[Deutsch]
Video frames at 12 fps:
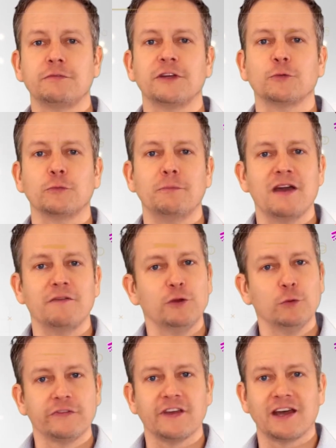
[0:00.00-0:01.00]
wird und mehr
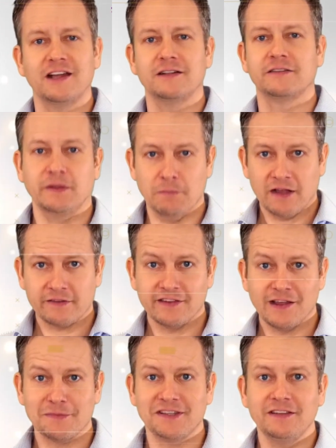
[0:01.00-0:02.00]
Views erhält. Die
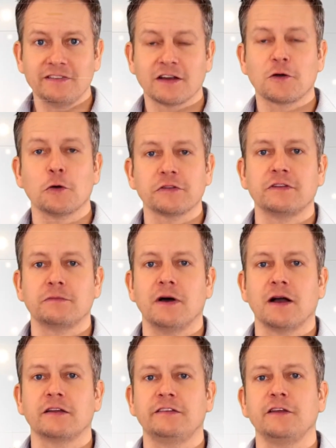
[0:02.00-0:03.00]
Maßnahmen dieser
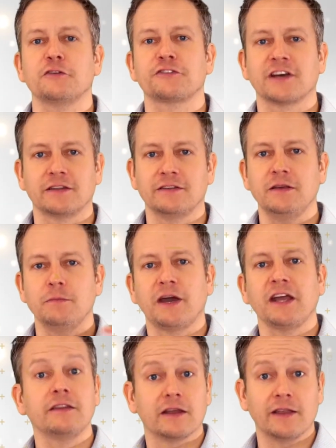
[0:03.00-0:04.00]
Content-Marketing-Strategie
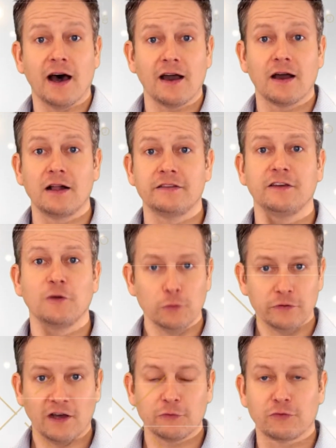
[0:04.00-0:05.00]
bringen dir nachhaltig
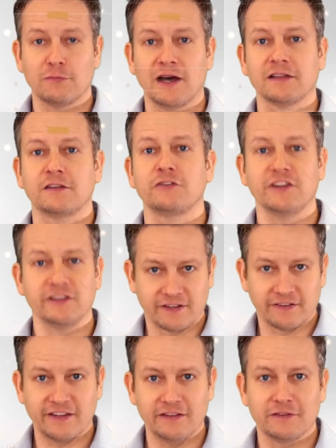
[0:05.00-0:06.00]
und automatisch
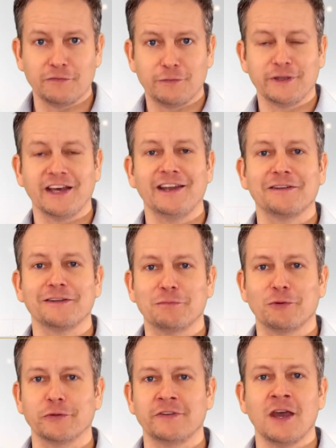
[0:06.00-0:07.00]
Interessenten für dein
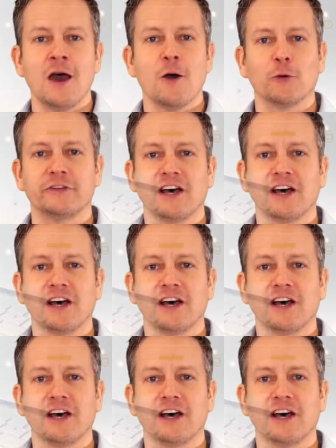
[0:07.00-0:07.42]
Angebot. Und